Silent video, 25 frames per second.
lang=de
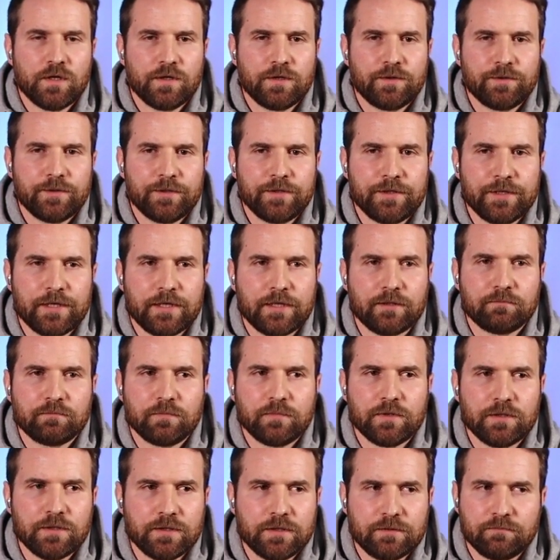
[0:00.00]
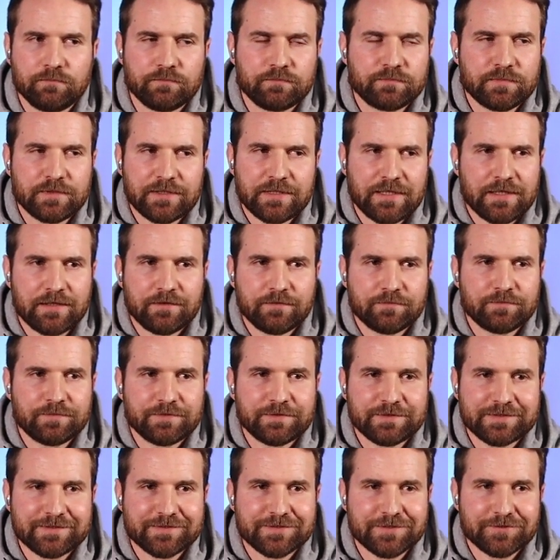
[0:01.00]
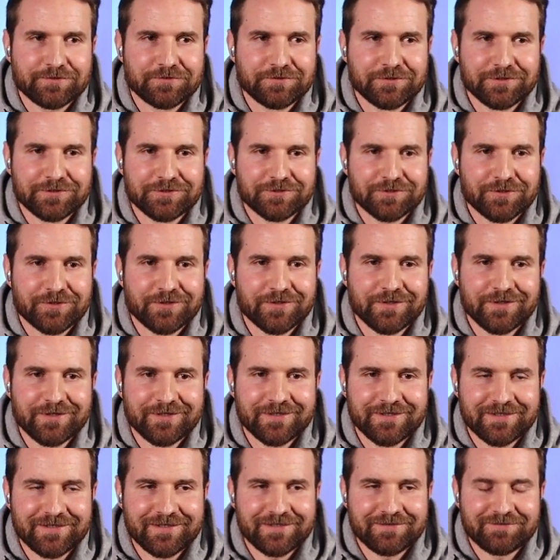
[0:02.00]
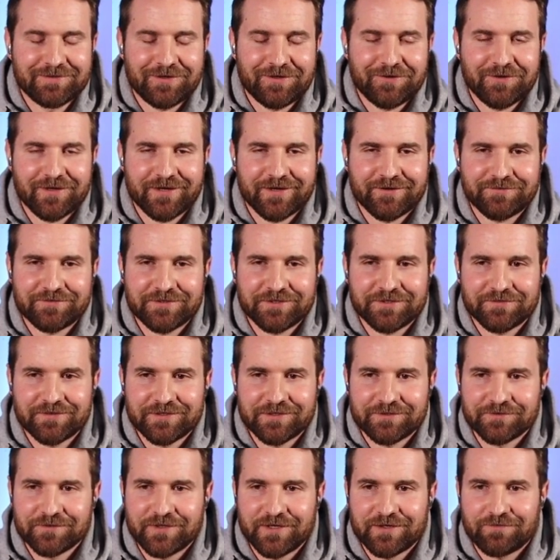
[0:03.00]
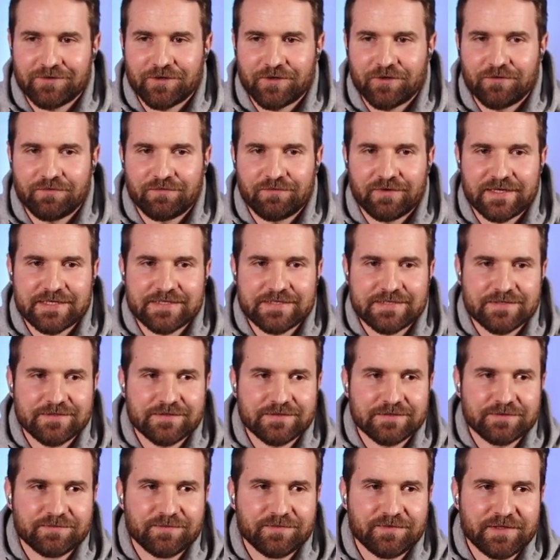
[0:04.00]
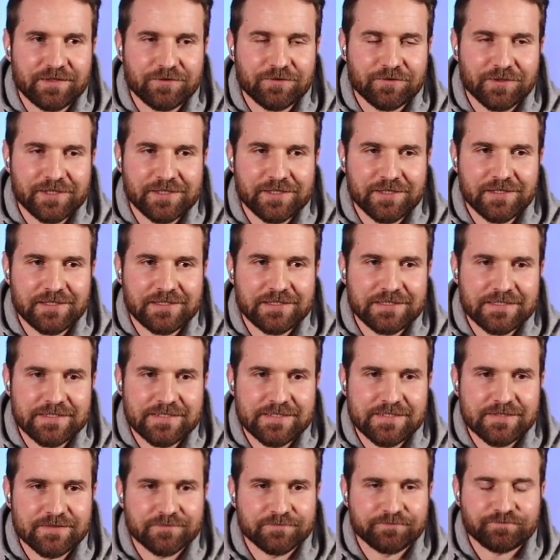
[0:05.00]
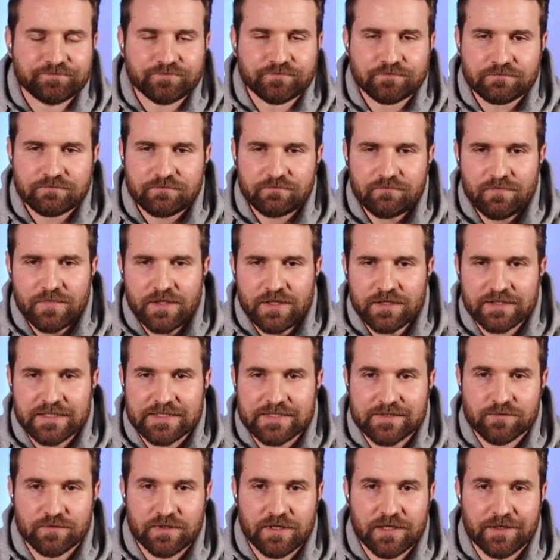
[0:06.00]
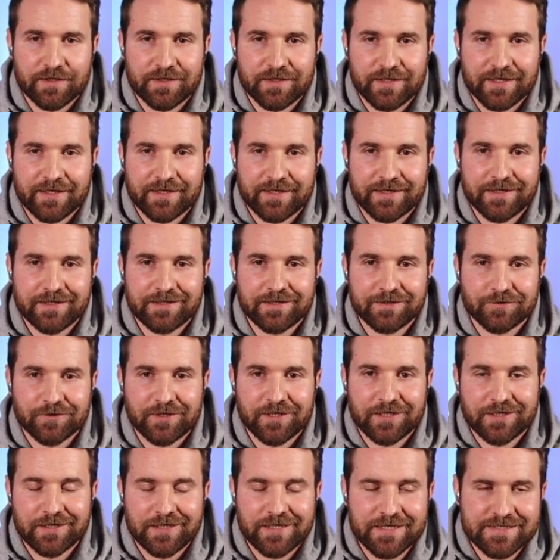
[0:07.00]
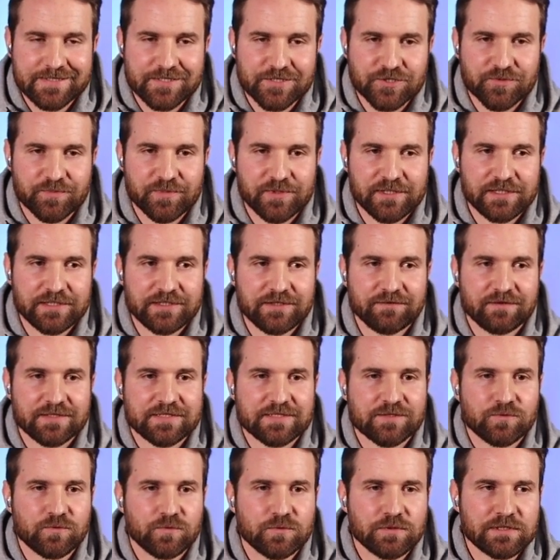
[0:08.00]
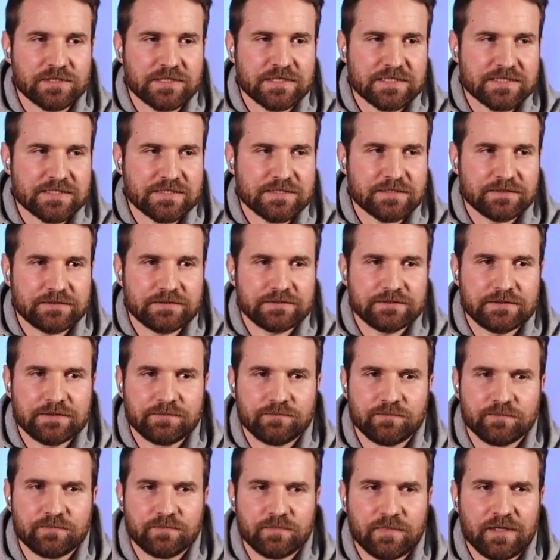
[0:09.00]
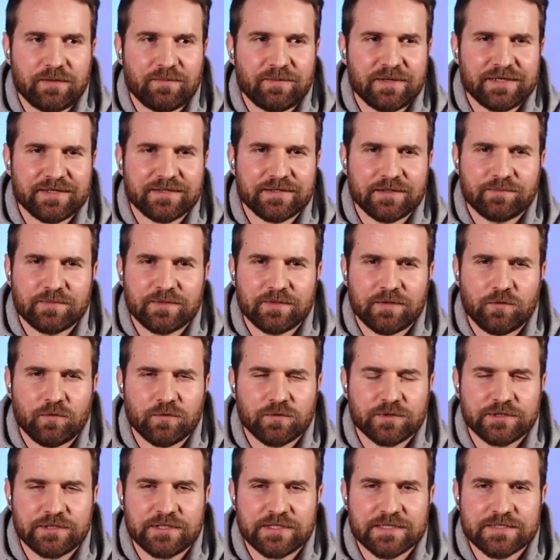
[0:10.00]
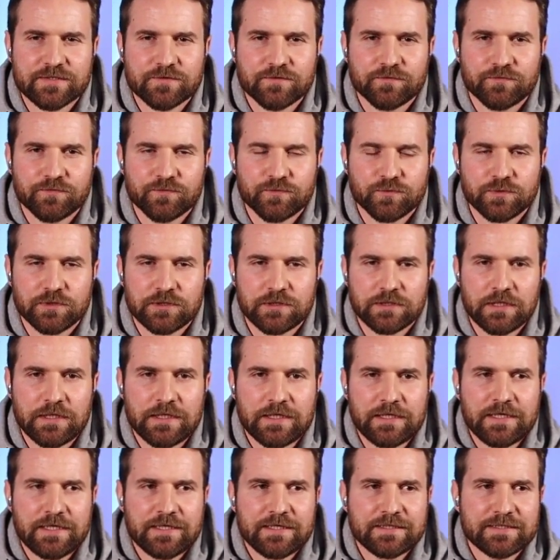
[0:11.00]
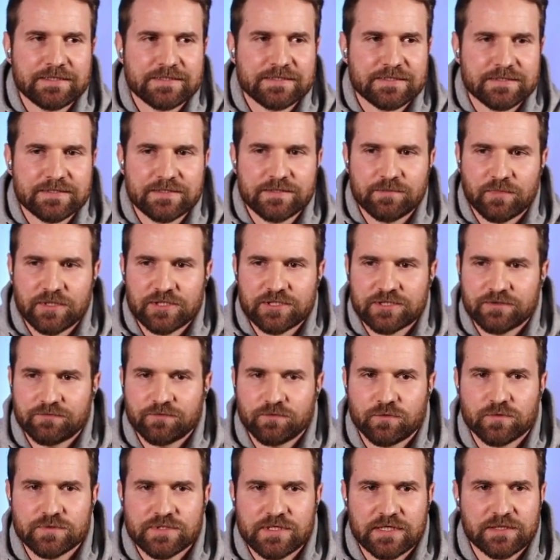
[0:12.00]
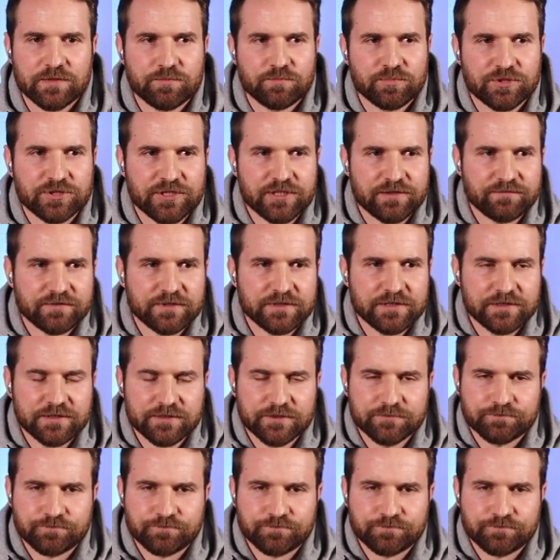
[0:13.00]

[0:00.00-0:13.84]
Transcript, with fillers: Ja, ähm, klar. Es ist natürlich schon äh, auch heftig, wenn du einfach auch weißt, ähm, wenn du hinten liegst, dass du dann in der Regel oder in den letzten Spielen nie was geholt hast. Ähm, aber ich habe auch nie das Gefühl, dass das die Mannschaft großartig beschäftigt